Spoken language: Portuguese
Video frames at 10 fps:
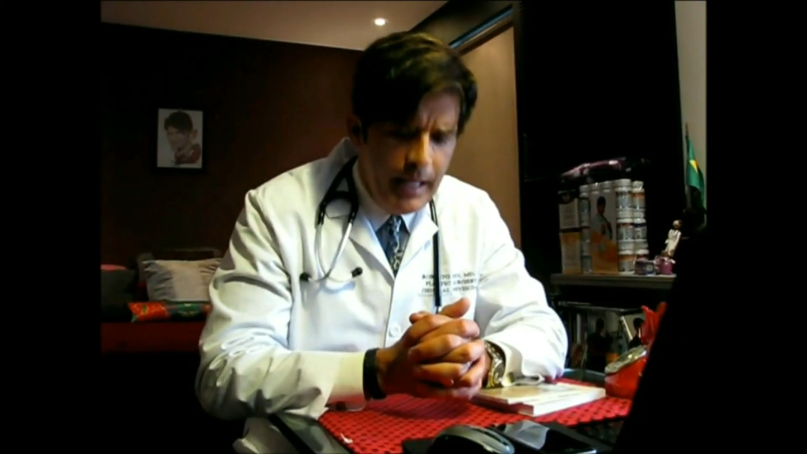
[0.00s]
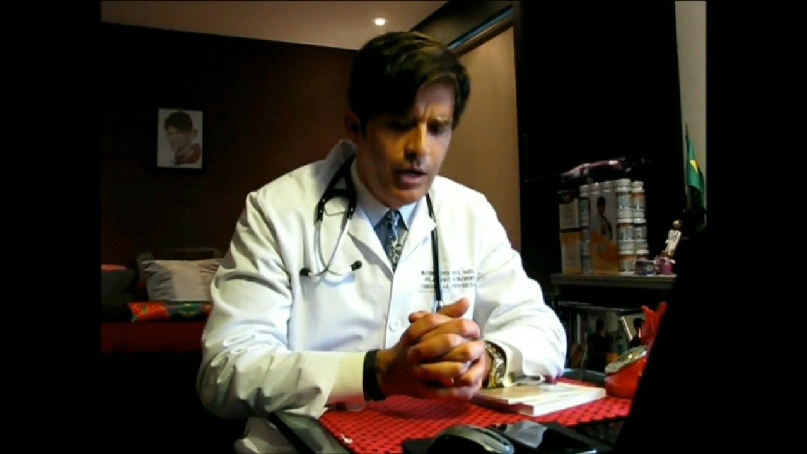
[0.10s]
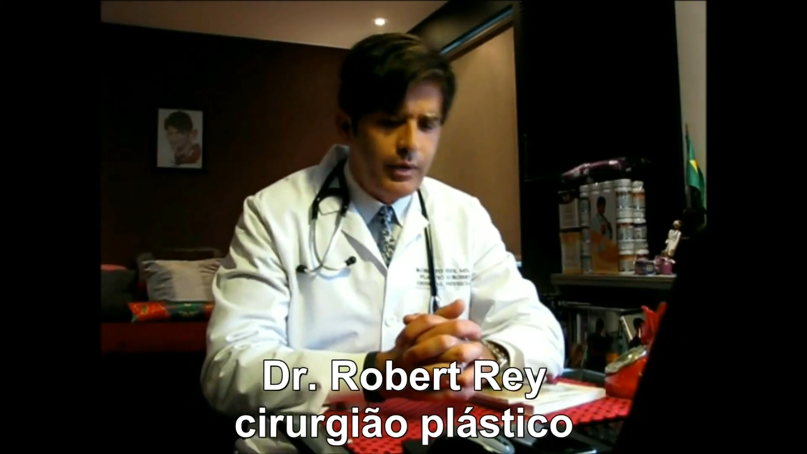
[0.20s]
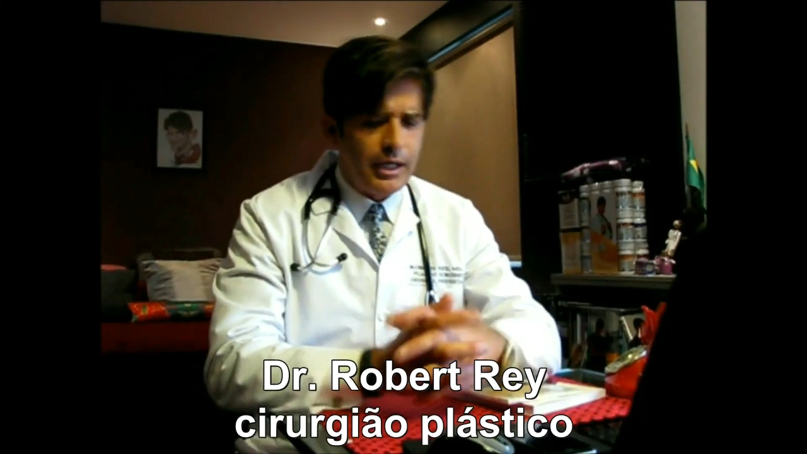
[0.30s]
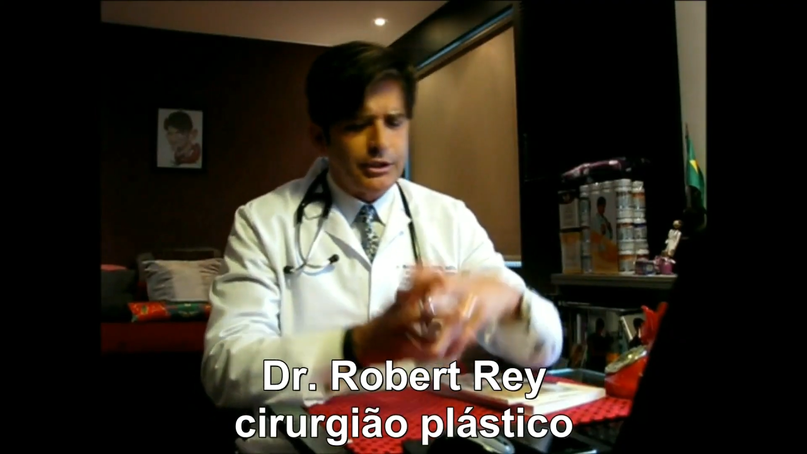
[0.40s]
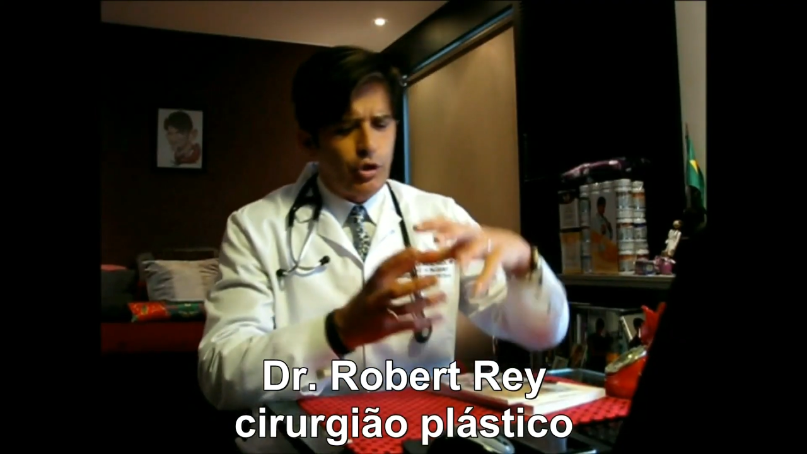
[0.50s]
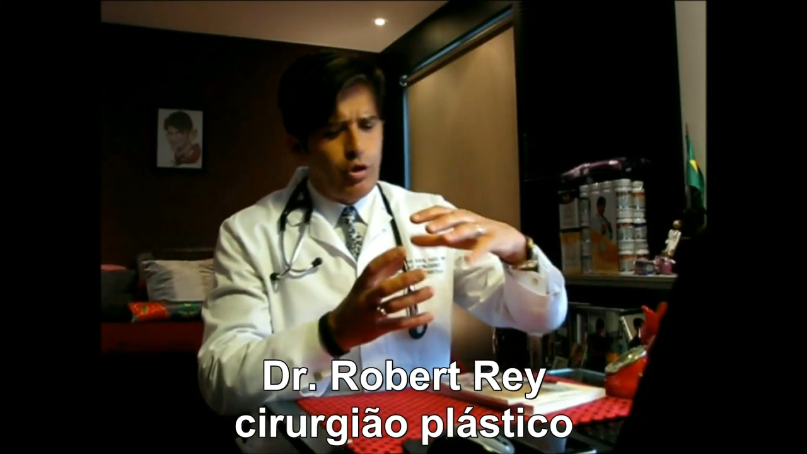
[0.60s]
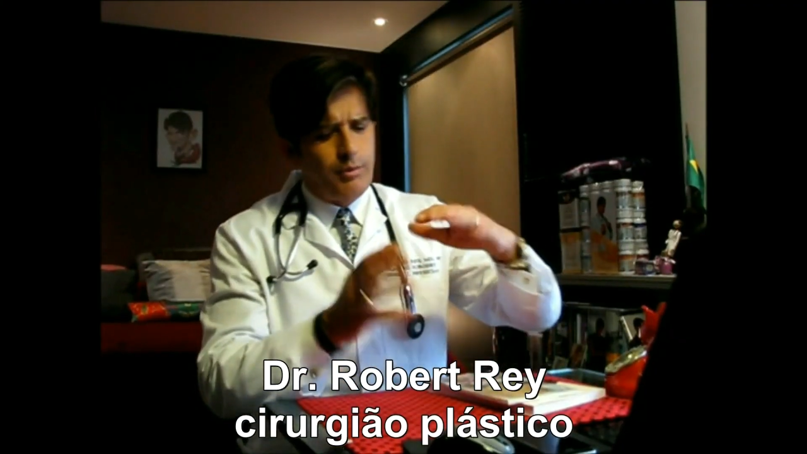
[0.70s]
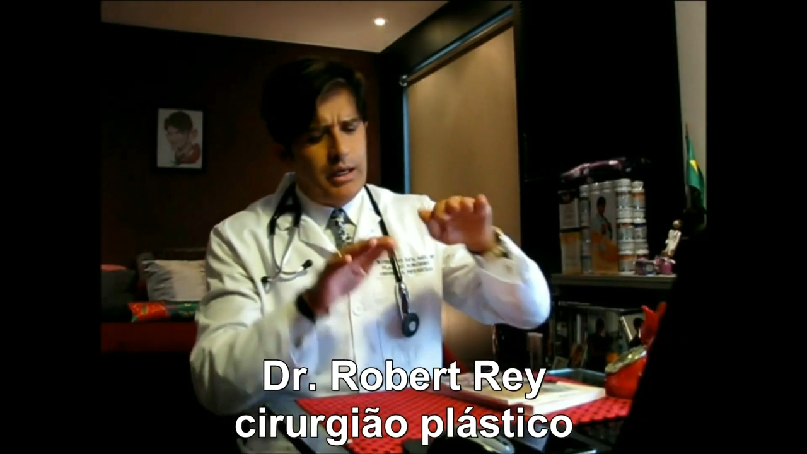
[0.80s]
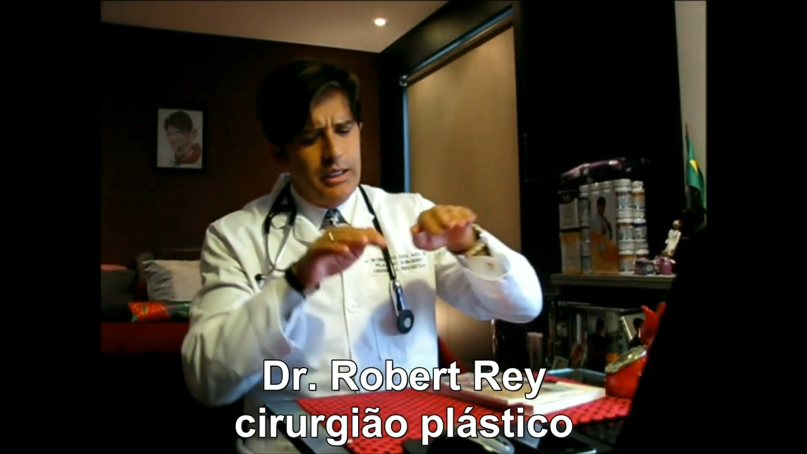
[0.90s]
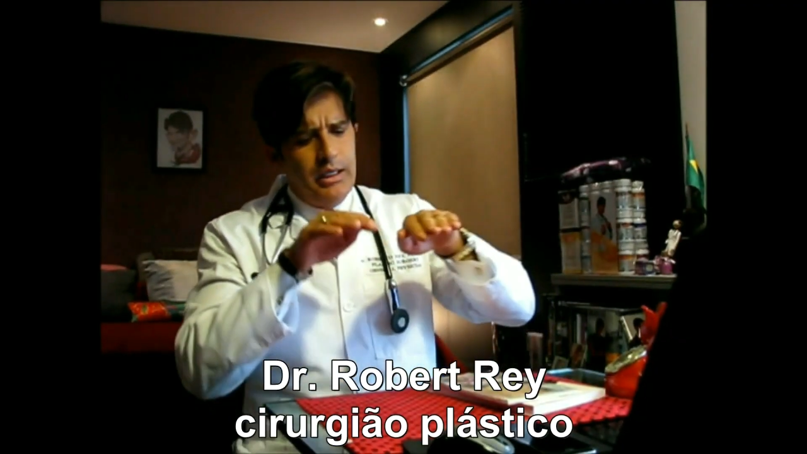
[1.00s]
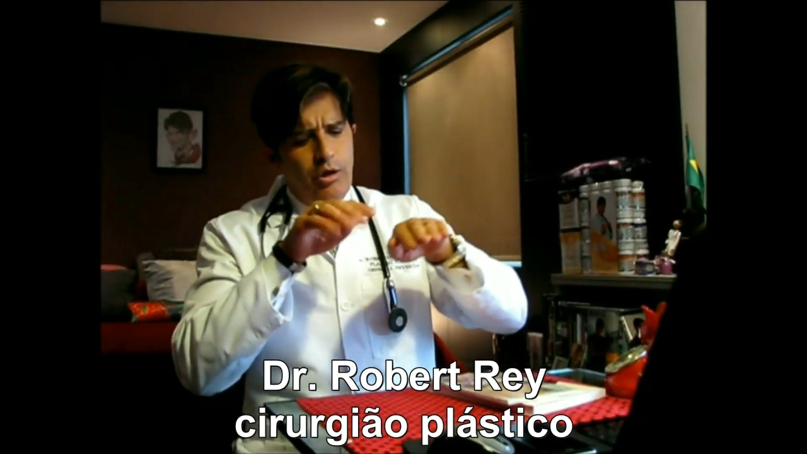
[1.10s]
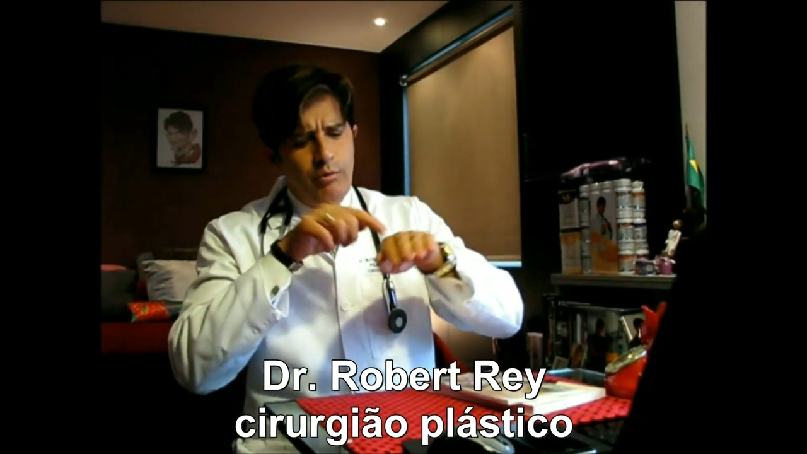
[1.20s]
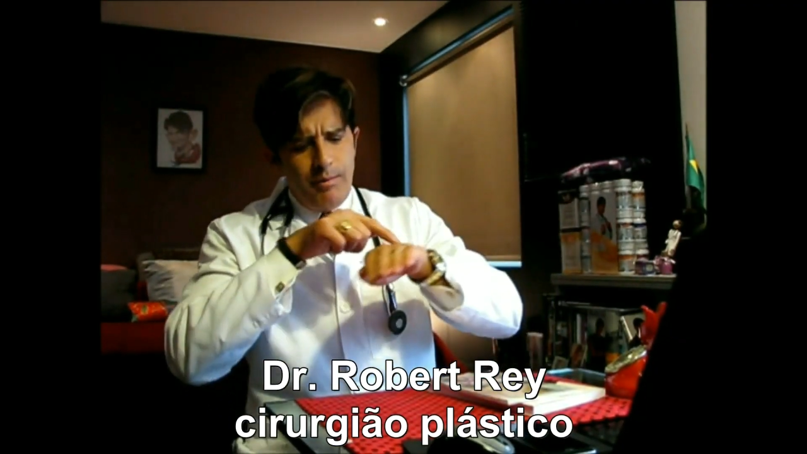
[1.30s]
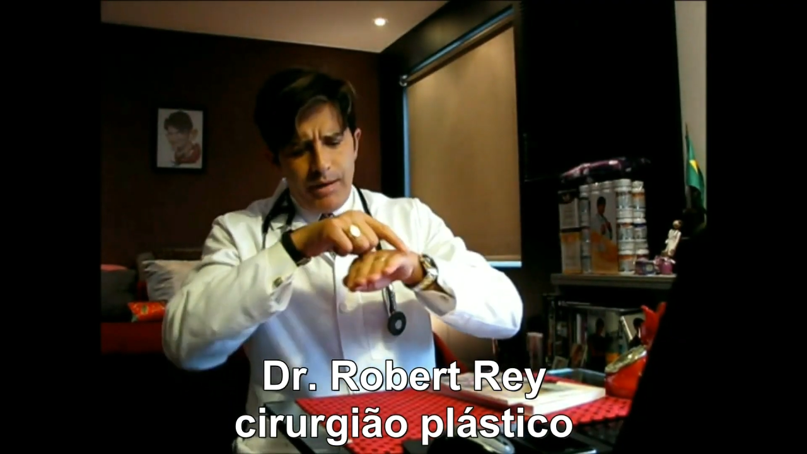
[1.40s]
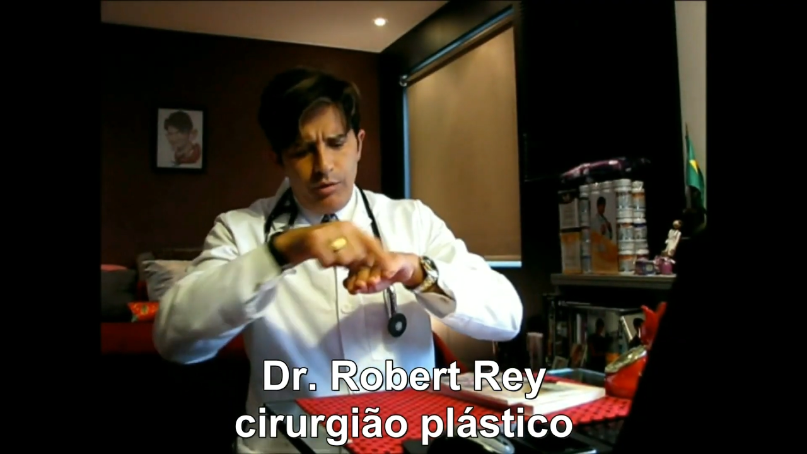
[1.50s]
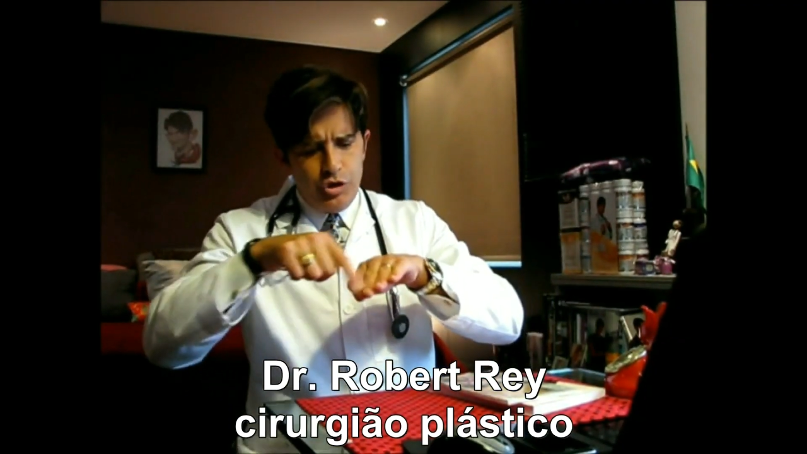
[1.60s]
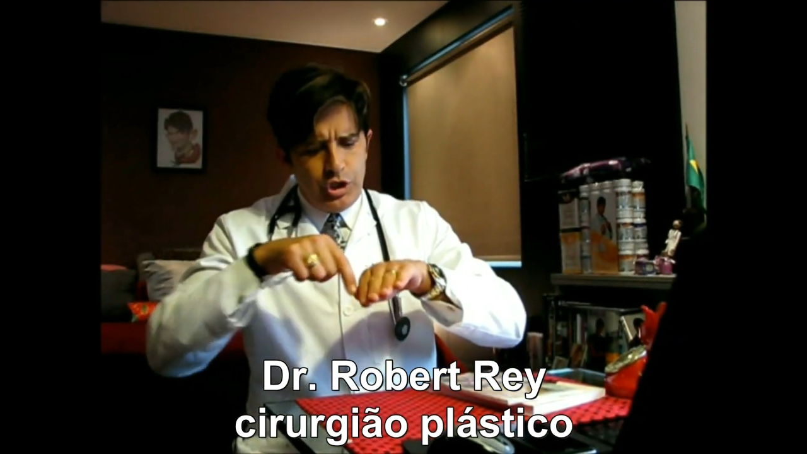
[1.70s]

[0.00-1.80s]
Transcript: Eu quero que você coma uma mão